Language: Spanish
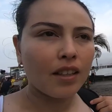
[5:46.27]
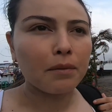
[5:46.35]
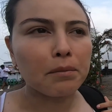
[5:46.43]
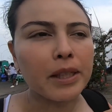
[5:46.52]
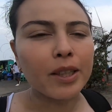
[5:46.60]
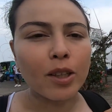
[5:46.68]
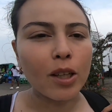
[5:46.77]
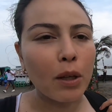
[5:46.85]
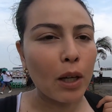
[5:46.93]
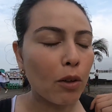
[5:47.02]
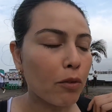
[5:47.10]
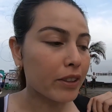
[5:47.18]
Amigos, les
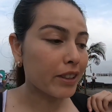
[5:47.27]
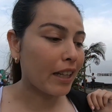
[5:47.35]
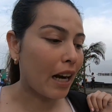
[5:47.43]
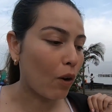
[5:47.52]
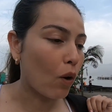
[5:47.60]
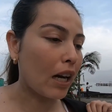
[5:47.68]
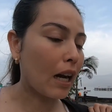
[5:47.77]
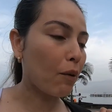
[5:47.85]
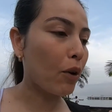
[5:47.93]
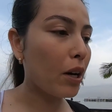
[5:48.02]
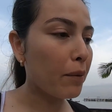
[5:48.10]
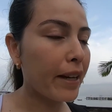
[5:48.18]
voy a confesar algo.
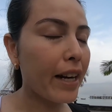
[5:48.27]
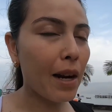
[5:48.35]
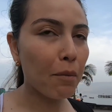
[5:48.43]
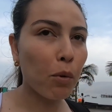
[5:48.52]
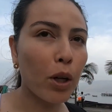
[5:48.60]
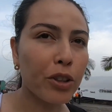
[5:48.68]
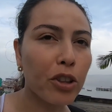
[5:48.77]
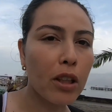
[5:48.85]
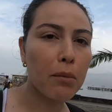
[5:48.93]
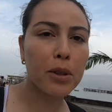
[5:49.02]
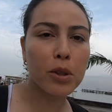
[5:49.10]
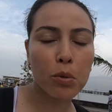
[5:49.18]
Acabo de ver el puesto
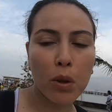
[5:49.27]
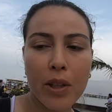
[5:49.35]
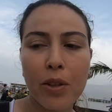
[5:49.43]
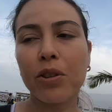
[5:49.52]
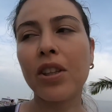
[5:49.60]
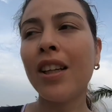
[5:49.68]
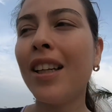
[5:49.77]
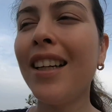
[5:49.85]
de mis sueños.